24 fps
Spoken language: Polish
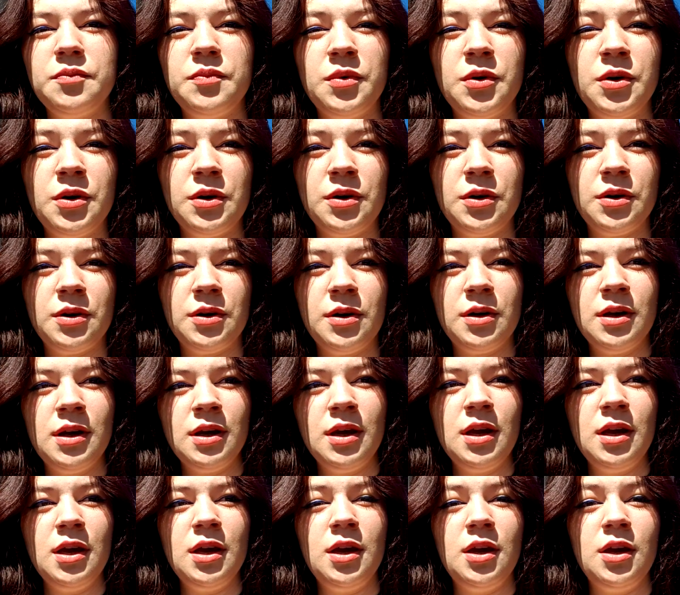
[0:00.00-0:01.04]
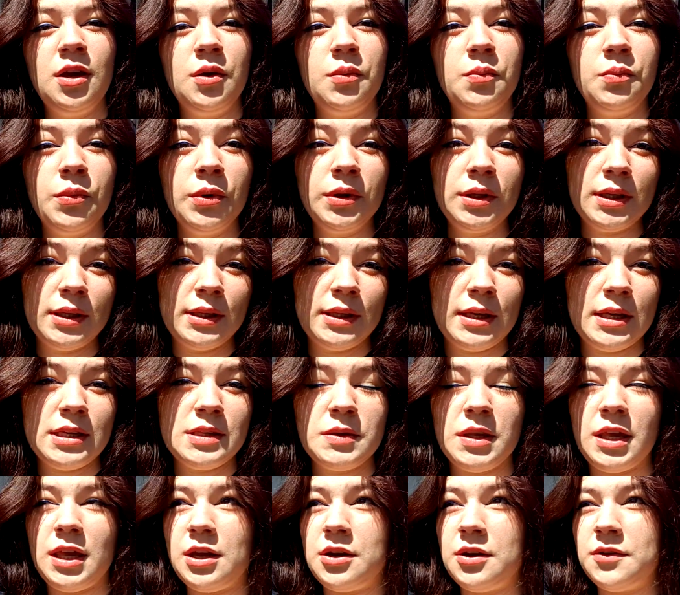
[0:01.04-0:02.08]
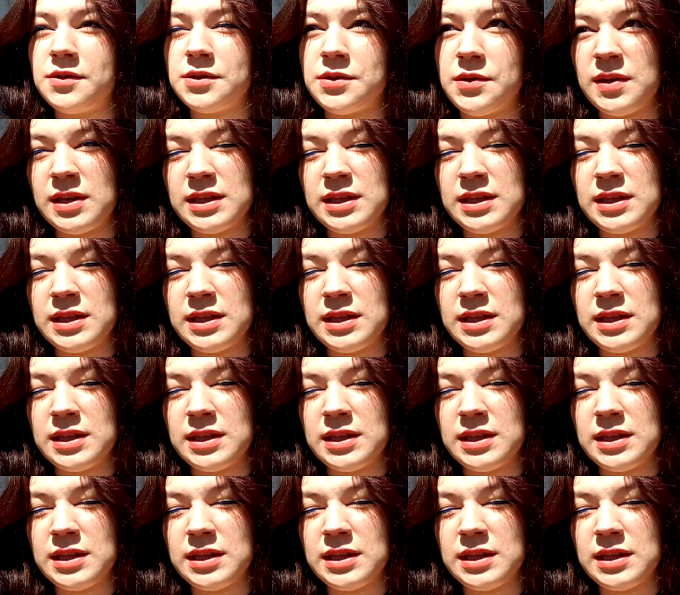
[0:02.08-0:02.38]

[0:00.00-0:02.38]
bo mój tata jest kierowcą